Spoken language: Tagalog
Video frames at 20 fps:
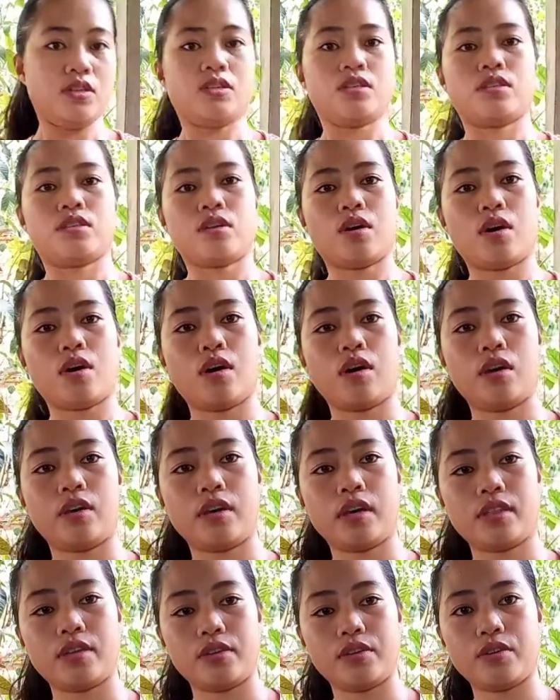So,
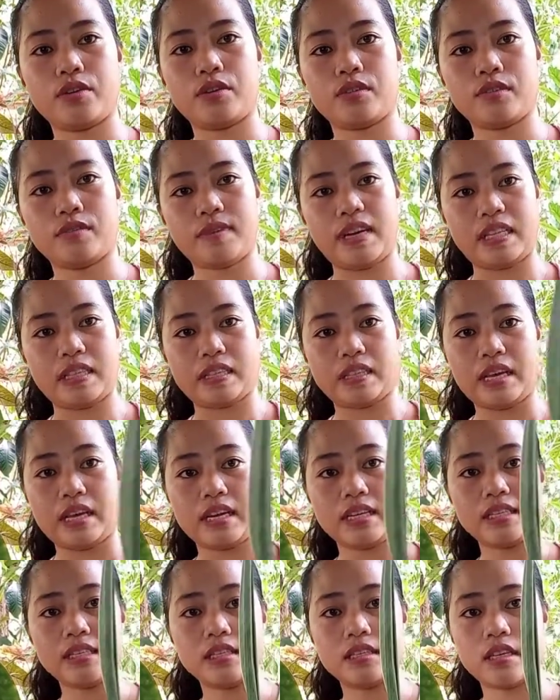ito yung
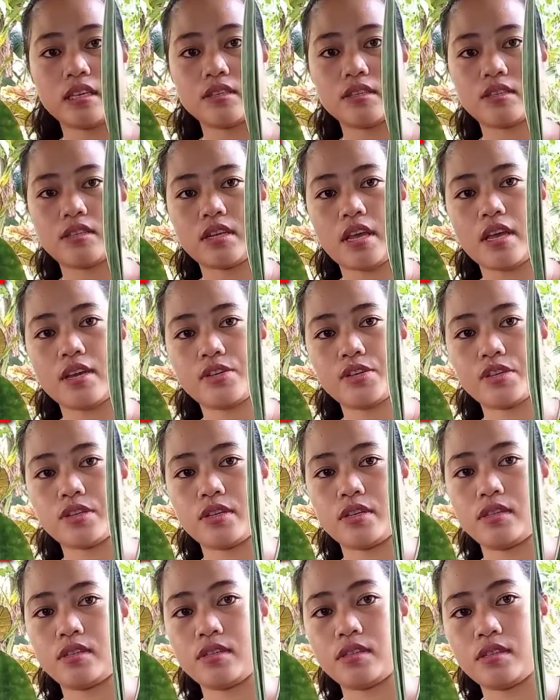Bantel
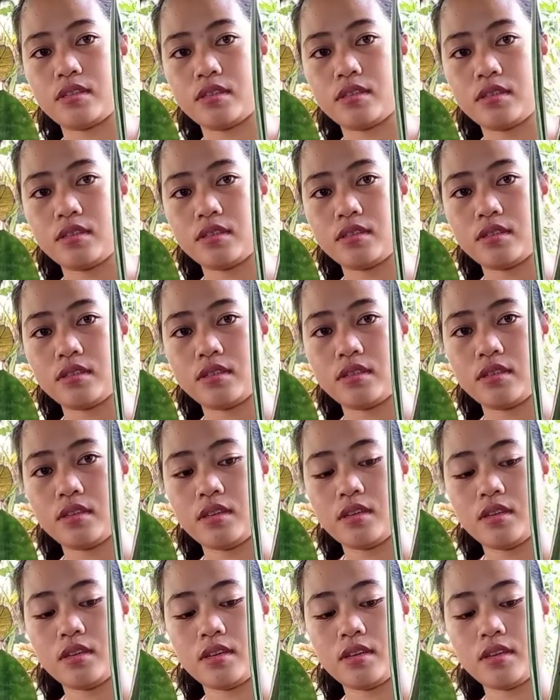Sensation.
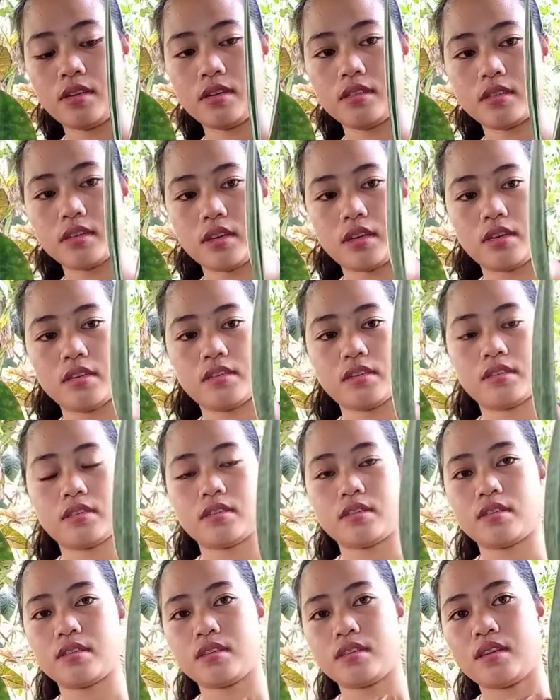
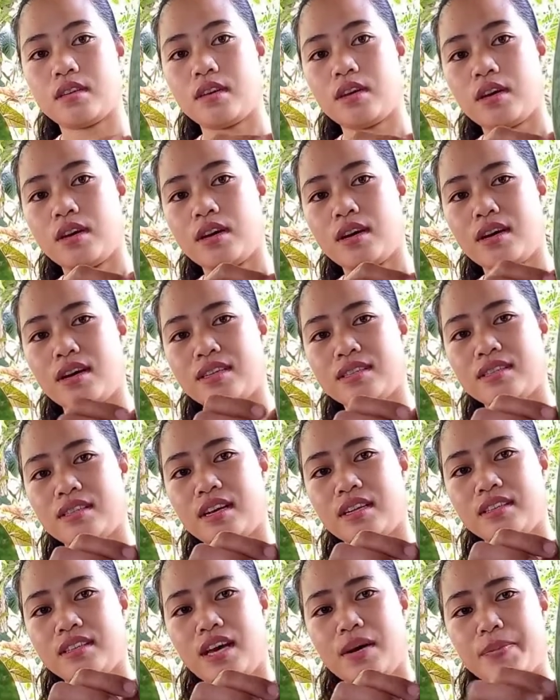guys. At
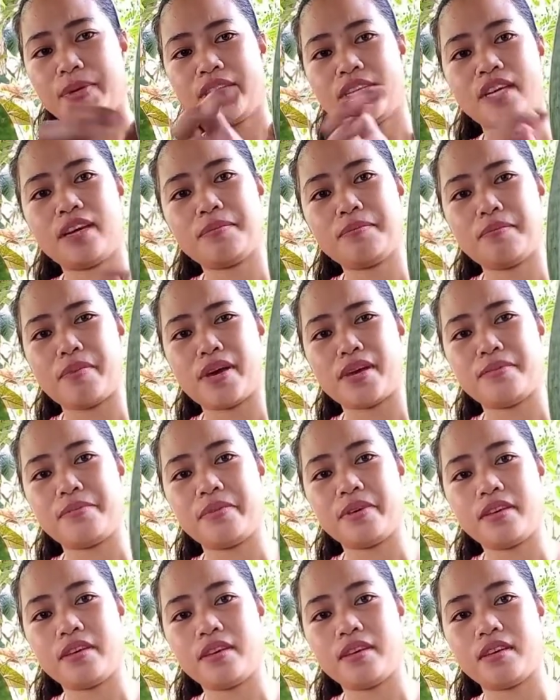ang dami niyang
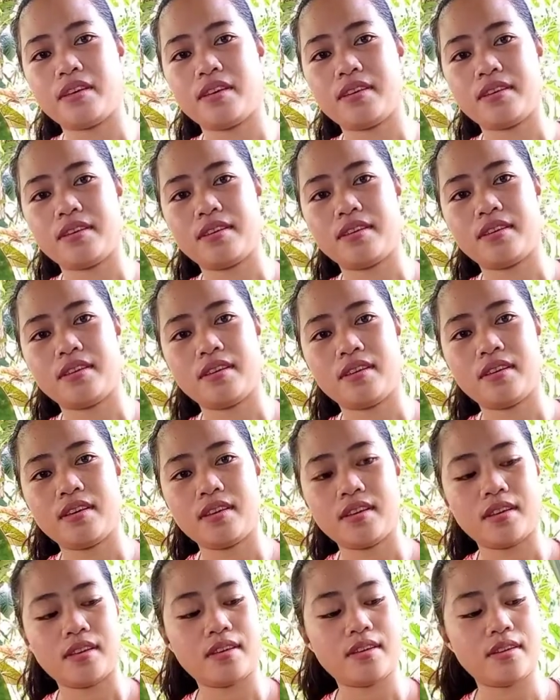baby.
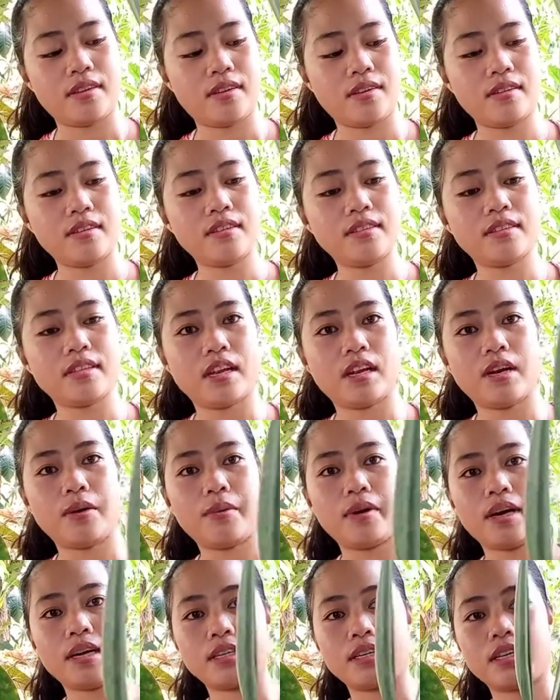Oh,
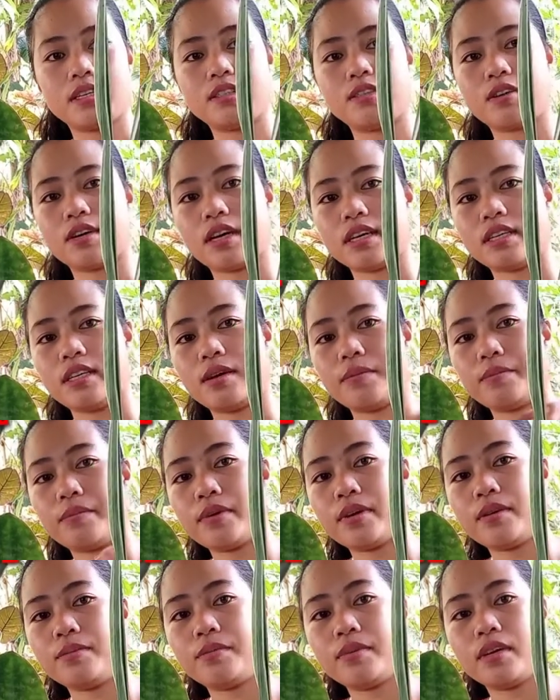dalawa agad yung kanyang
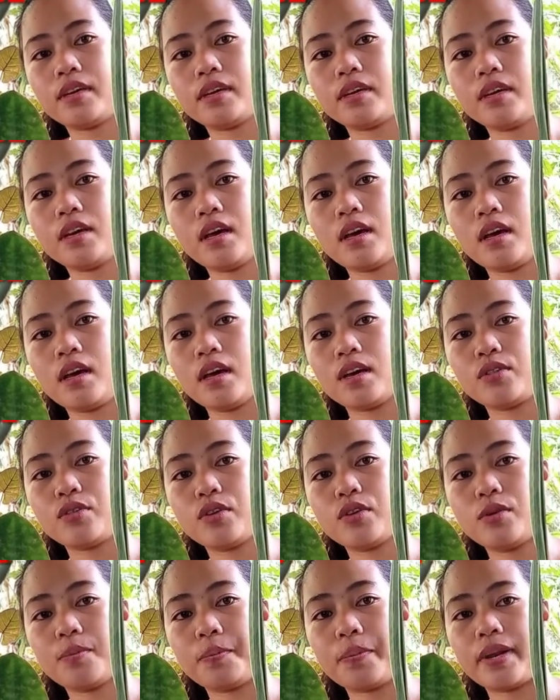baby. Ito
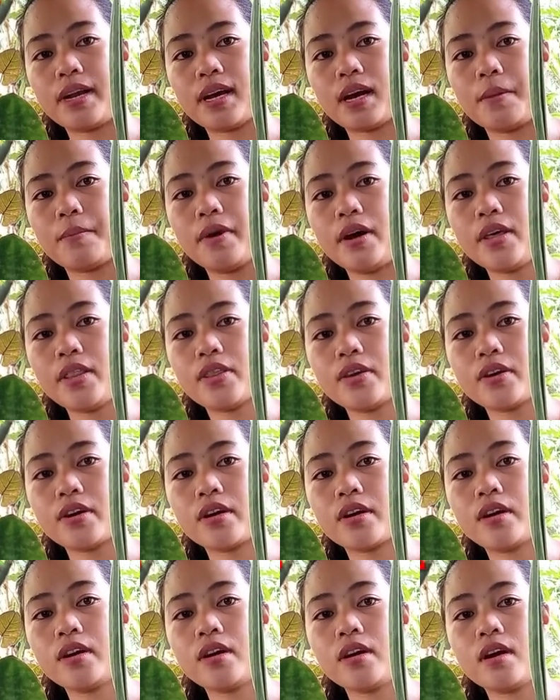yung pinaka-mother
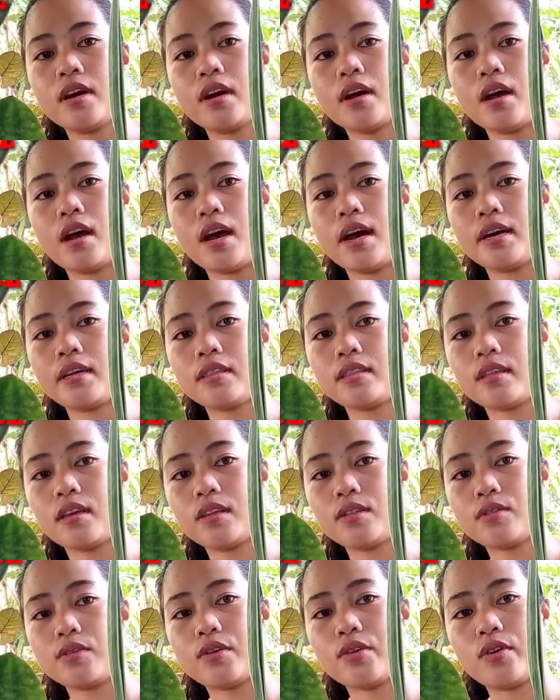at
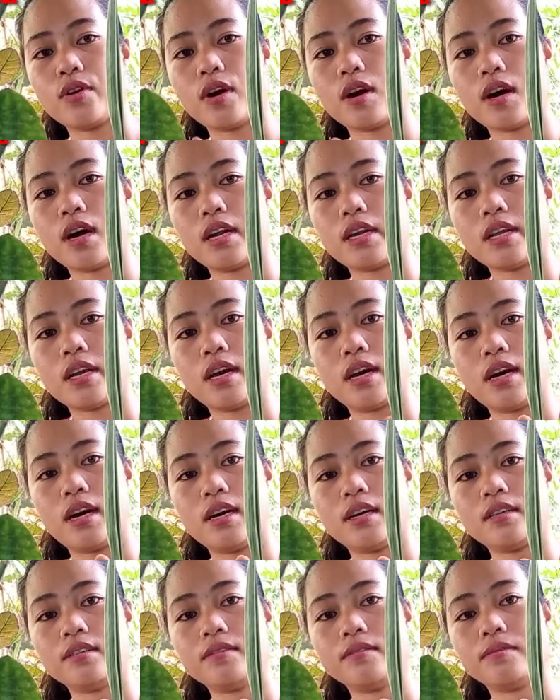ito yung kanyang
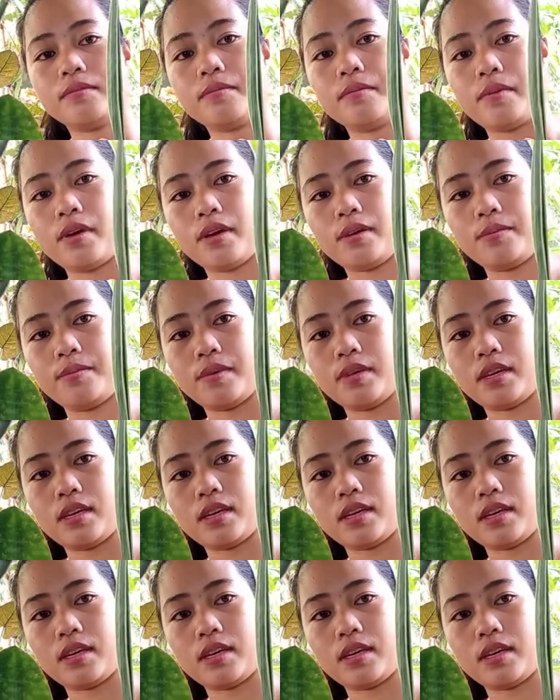baby.